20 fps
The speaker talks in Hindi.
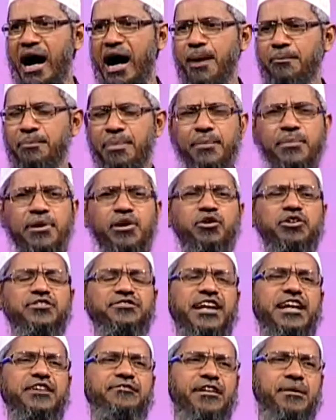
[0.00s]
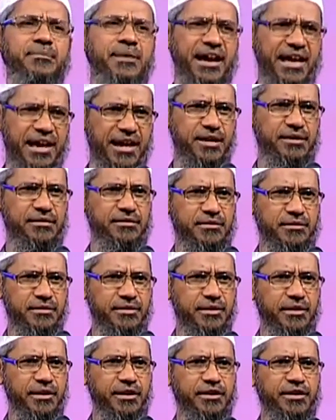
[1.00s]
आपने बिल्कुल सही फरमाया
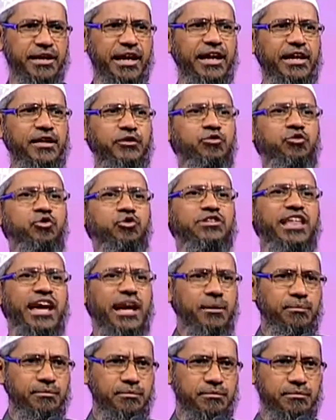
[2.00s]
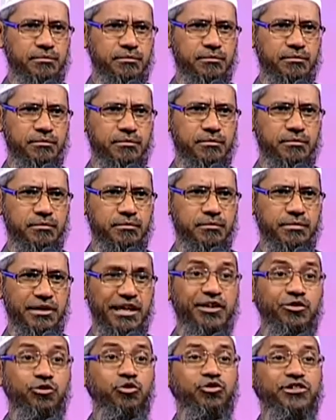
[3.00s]
कि हिंदू धर्म
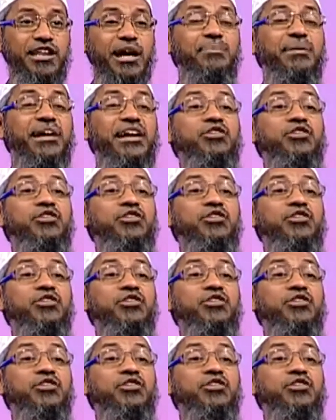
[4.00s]
हिंदू धर्म ने